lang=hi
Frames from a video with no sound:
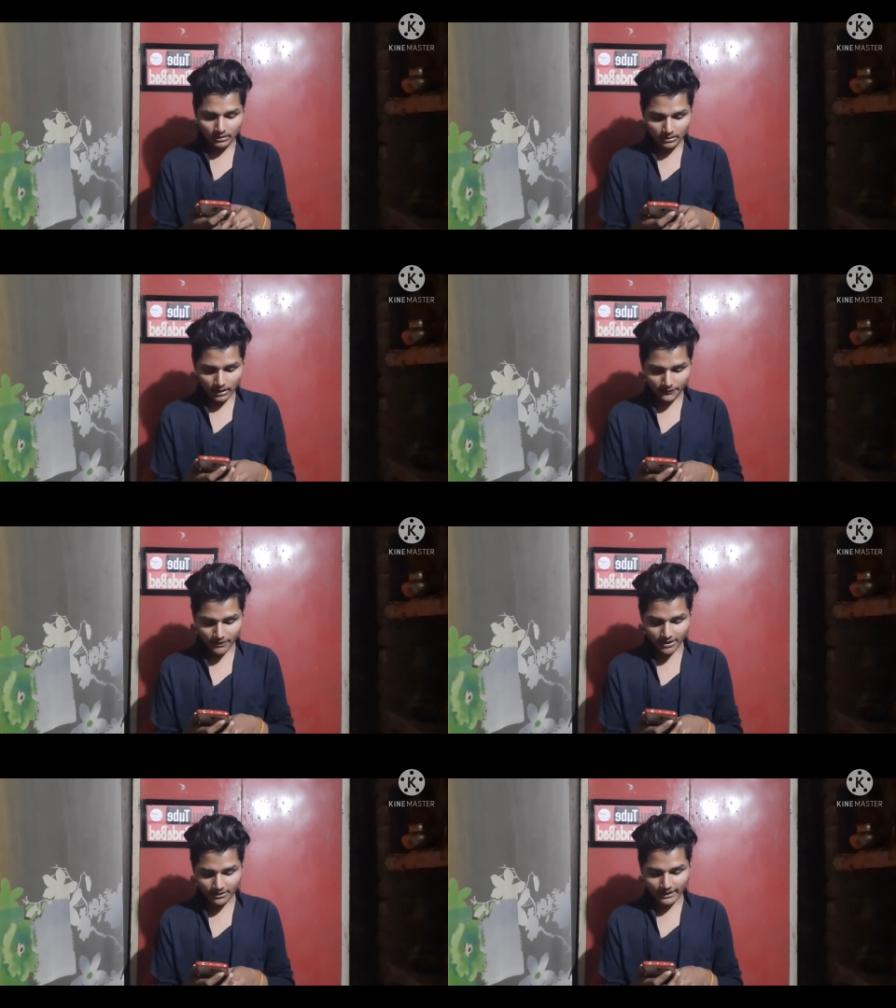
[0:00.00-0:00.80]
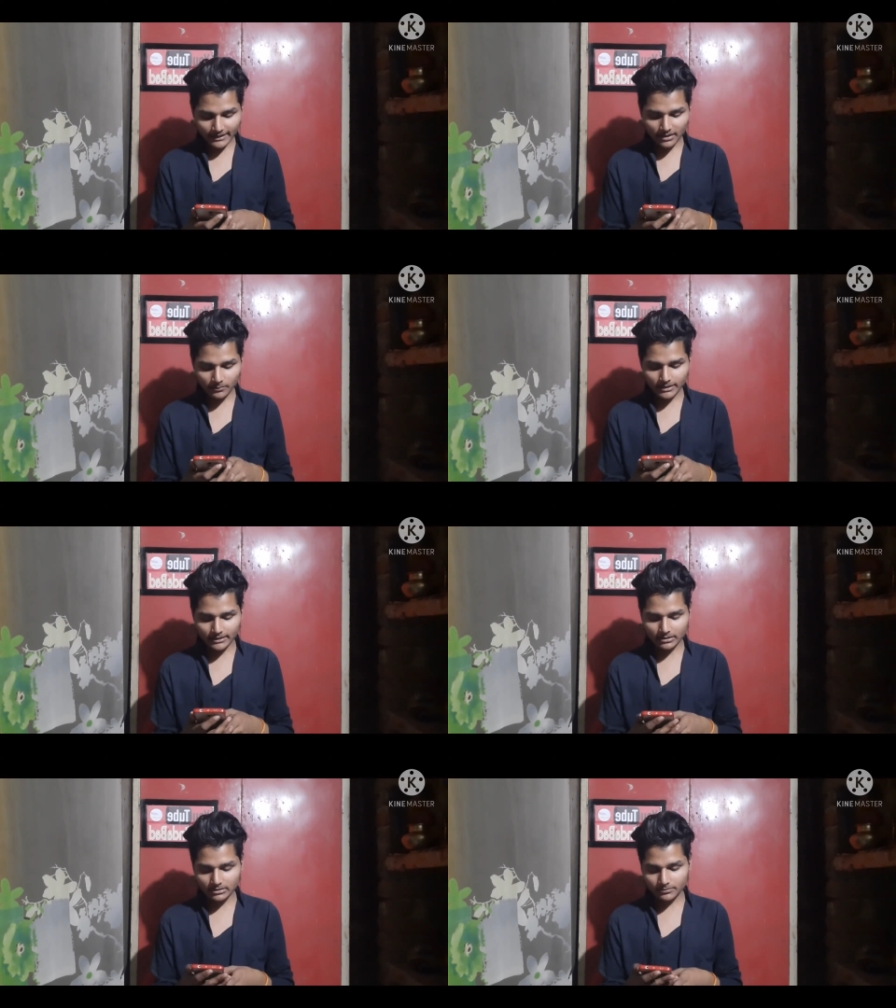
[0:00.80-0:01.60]
काफ़ी ट्रेंडिंग
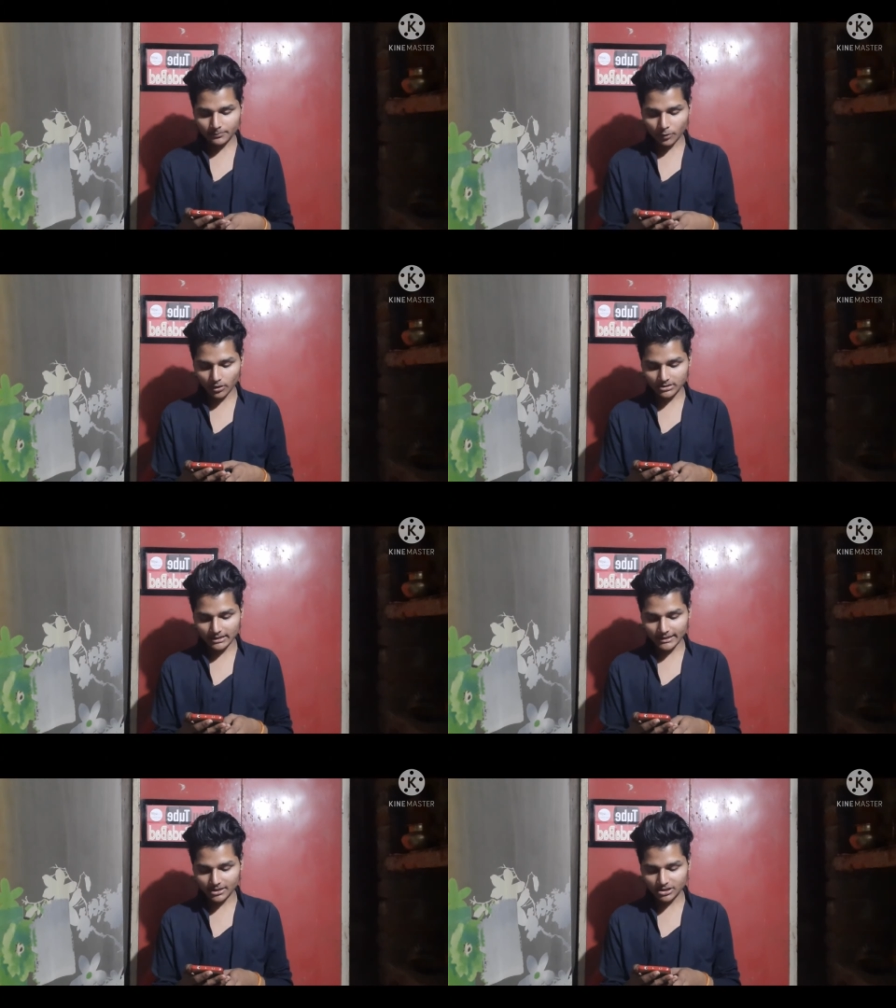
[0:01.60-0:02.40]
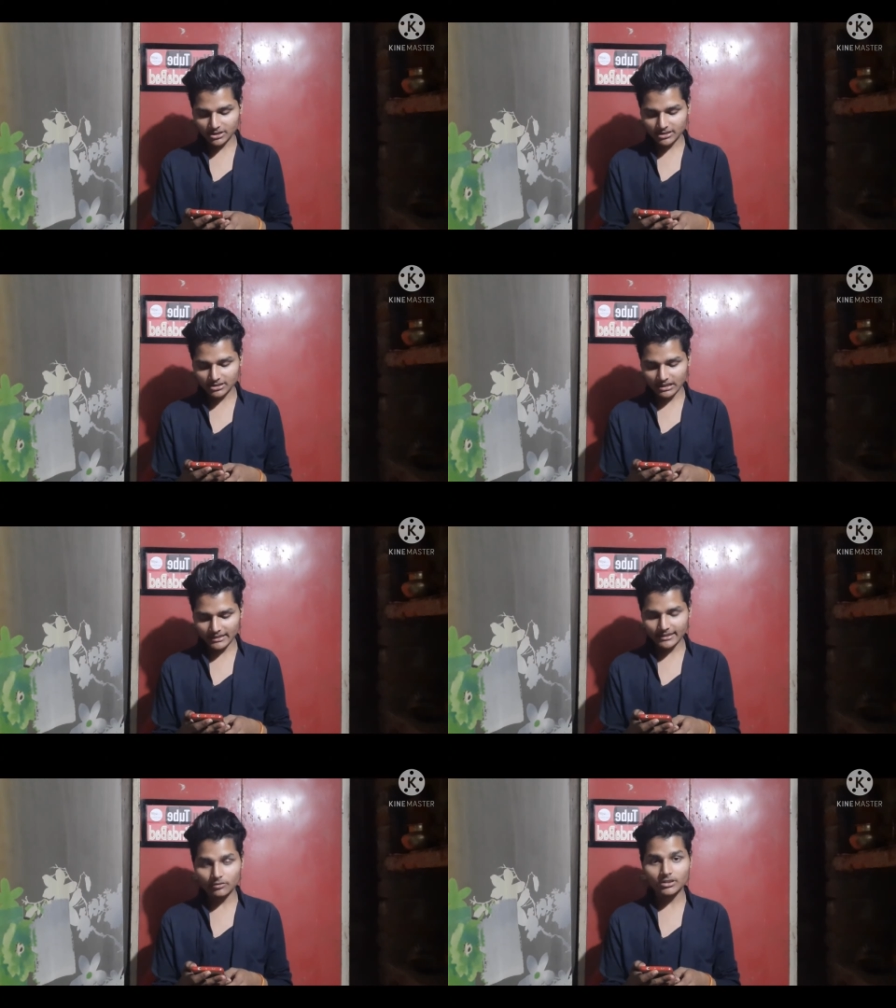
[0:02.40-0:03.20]
में बहुत सारी चीज़ें चल
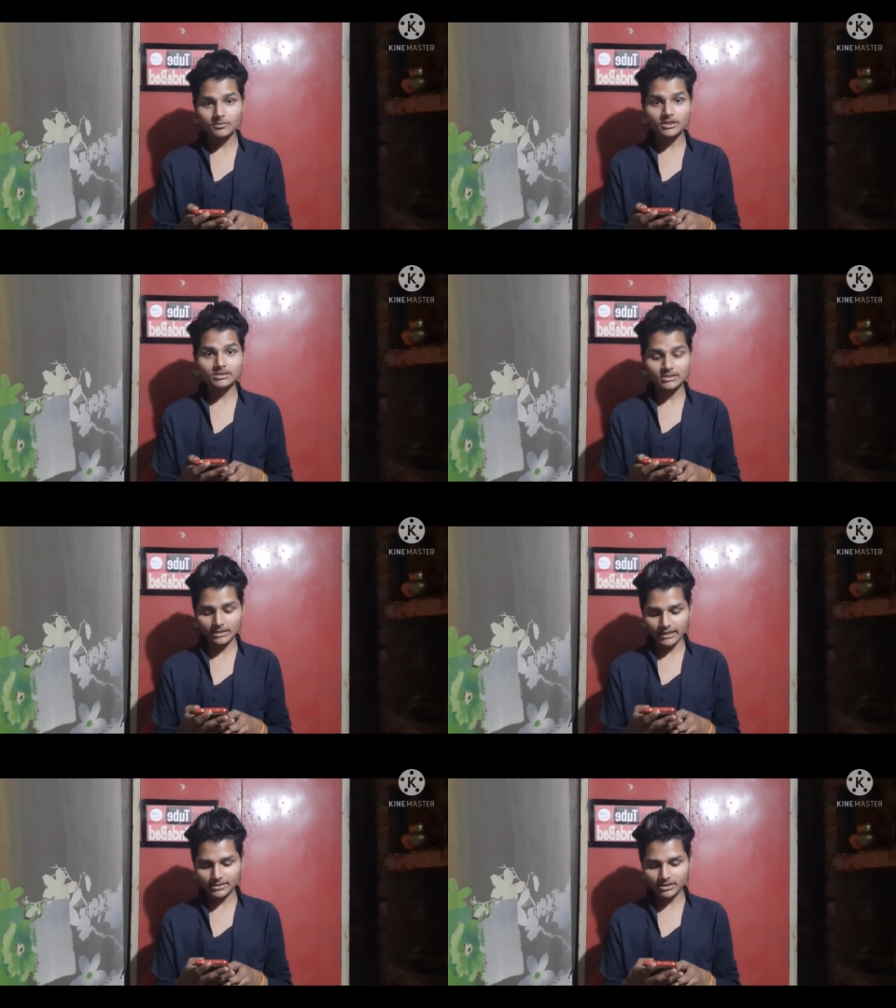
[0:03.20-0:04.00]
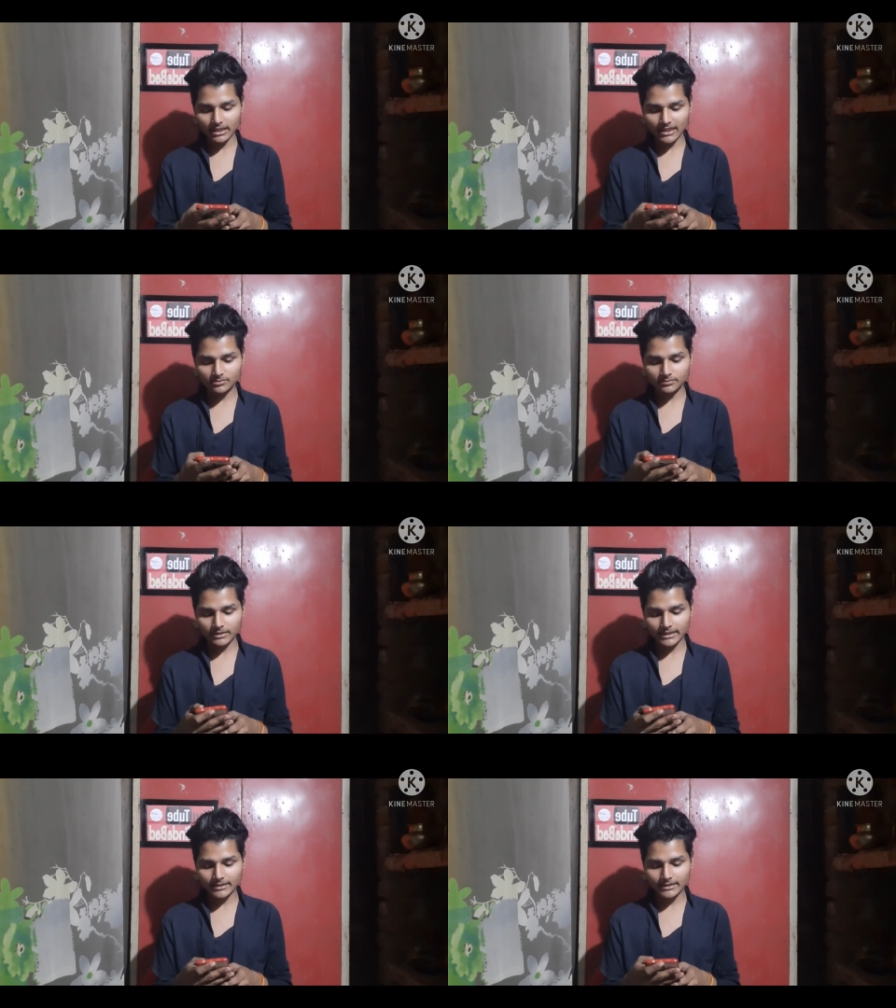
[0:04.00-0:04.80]
रही हैं उन्हीं में से गाइज आज
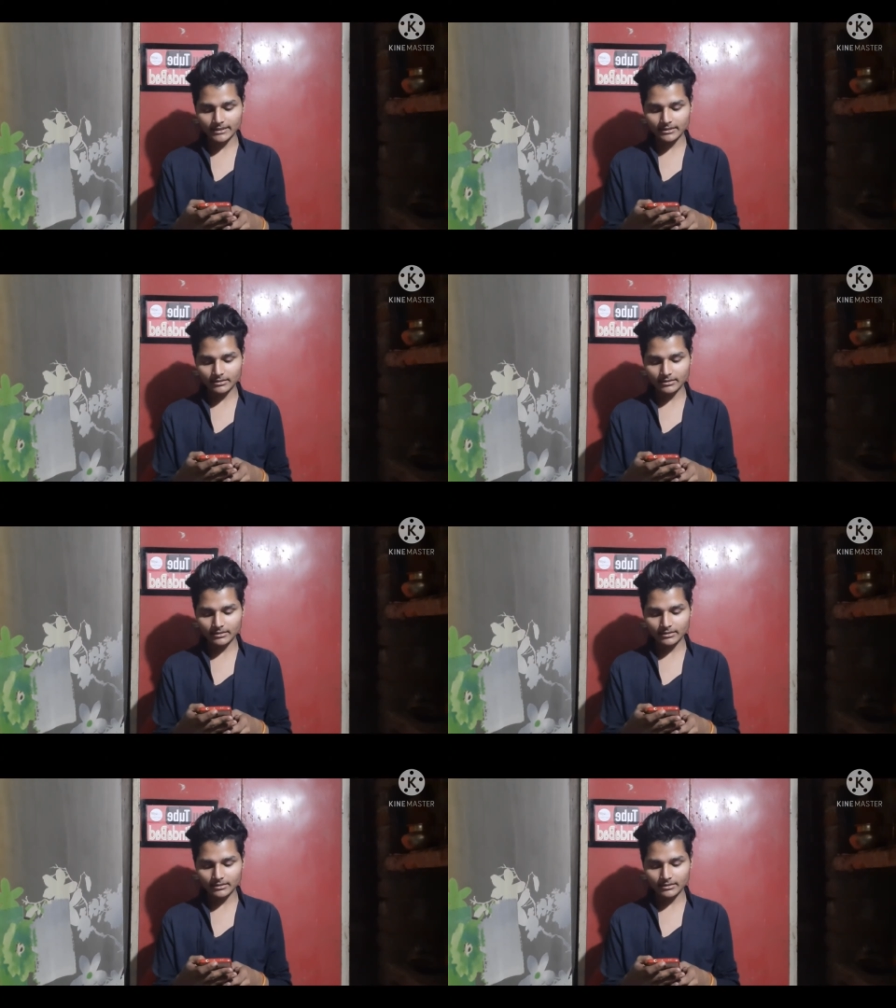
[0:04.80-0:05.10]
मैंने